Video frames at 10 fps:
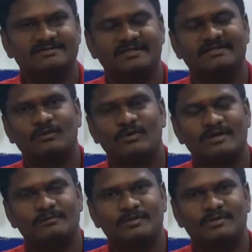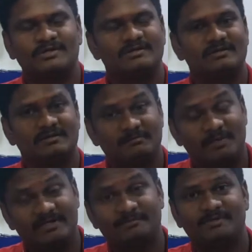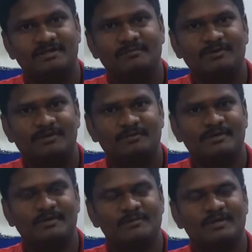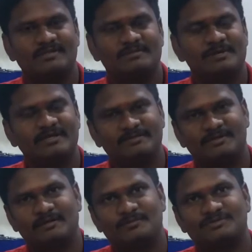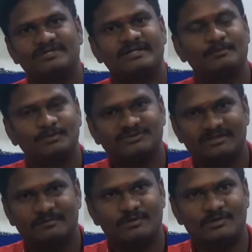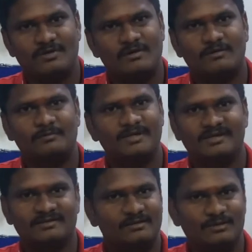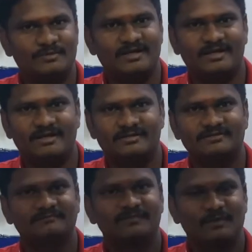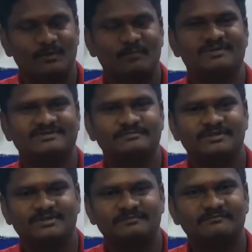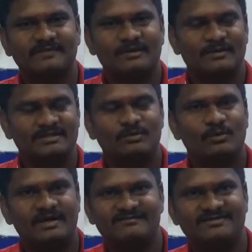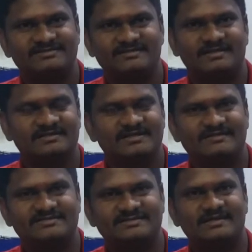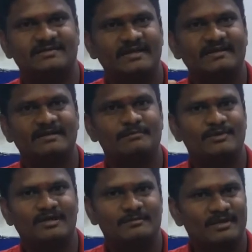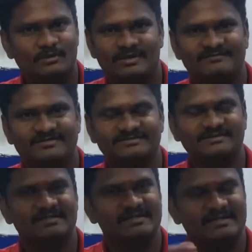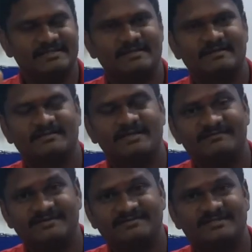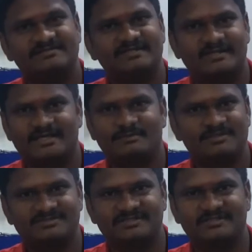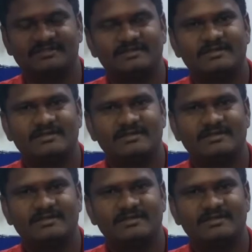சரி இந்த ஒரு கம்ப்யூட்டர் மல்டிபிள் கம்ப்யூட்டர் அப்படிங்கிறோமே இந்த மல்டிபிள் கம்ப்யூட்டர்ஸ் நீங்கள் புதுசாக கம்ப்யூட்டர் வாங்கணும் அப்படிங்கிறதெல்லாம் ஒன்றுமே கிடையாது ரொம்ப சிம்பிள் இதுக்கு ஒரு டிவைஸ் இருக்குது அந்த டிவைஸ் தான் என் கம்ப்யூட்டிங் அப்படிங்கிற ஒரு டிவைஸ் இந்த இந்த டிவைஸுக்குன்னு சில ரெக்யர்மெண்ட்ஸ் இருக்குது